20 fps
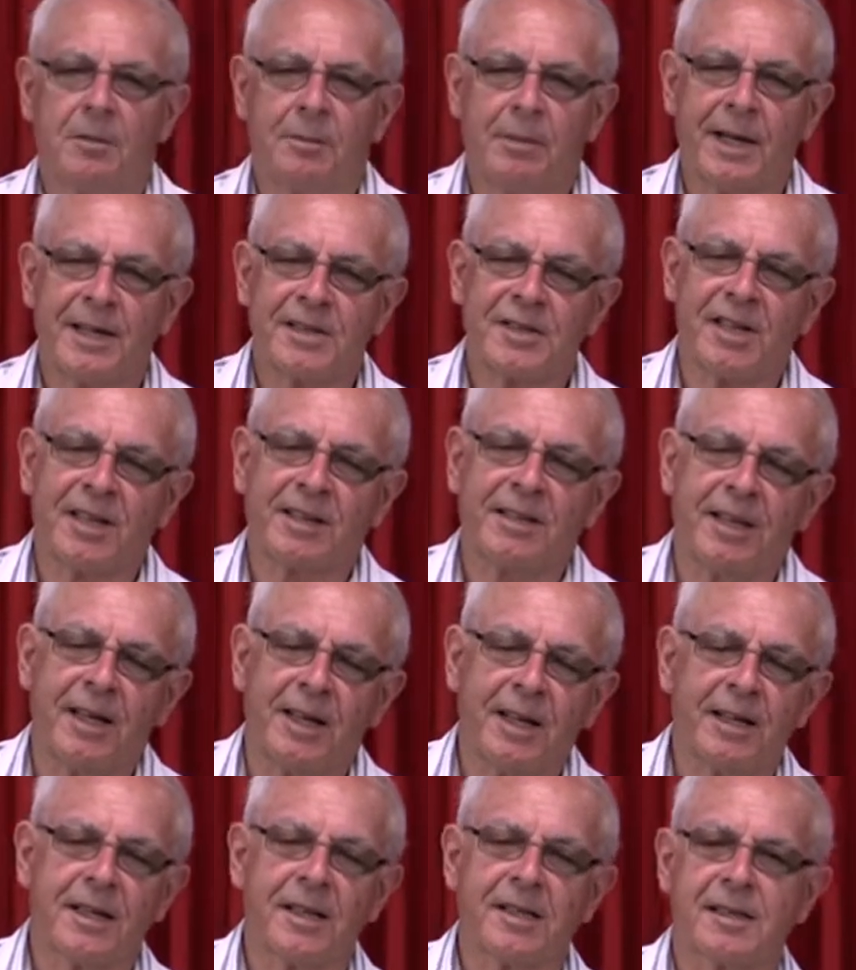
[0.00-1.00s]
Pace a te,
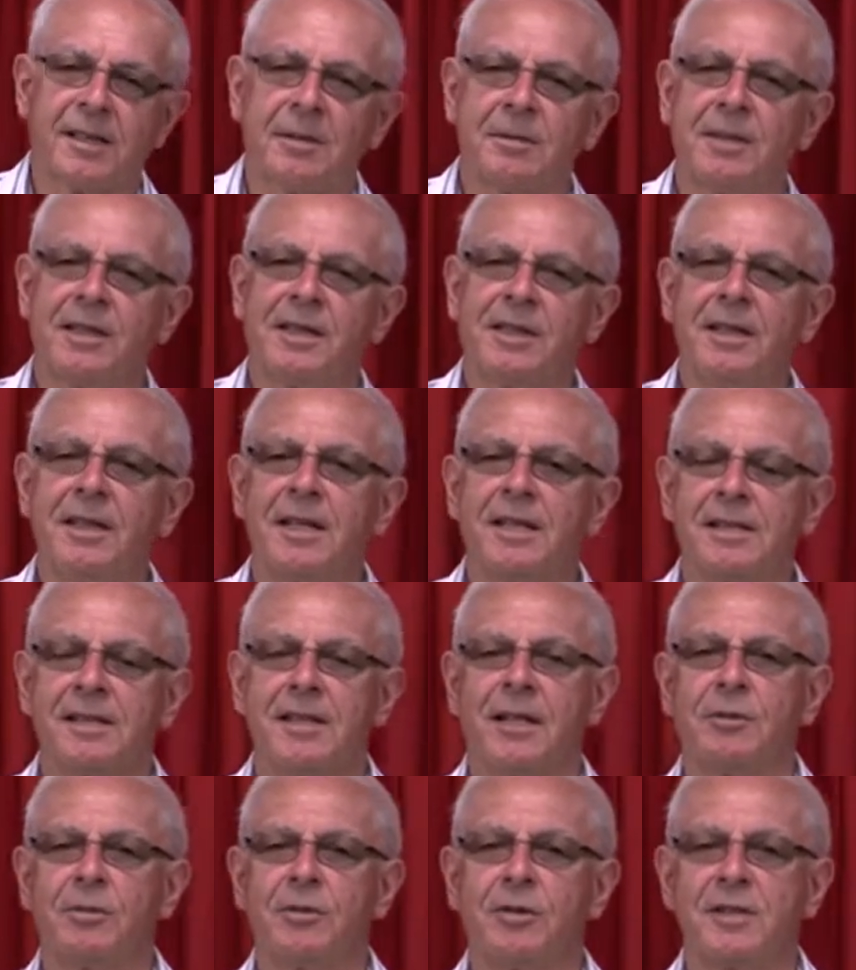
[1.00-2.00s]
anche stamattina
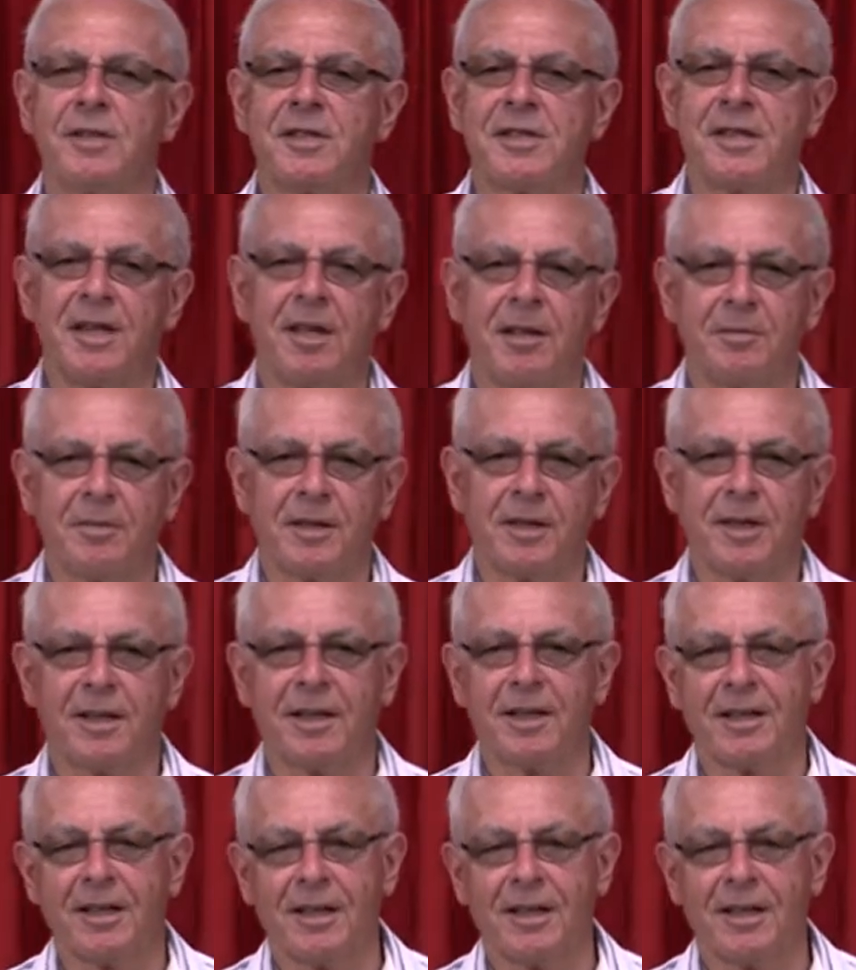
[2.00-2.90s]
siamo insieme.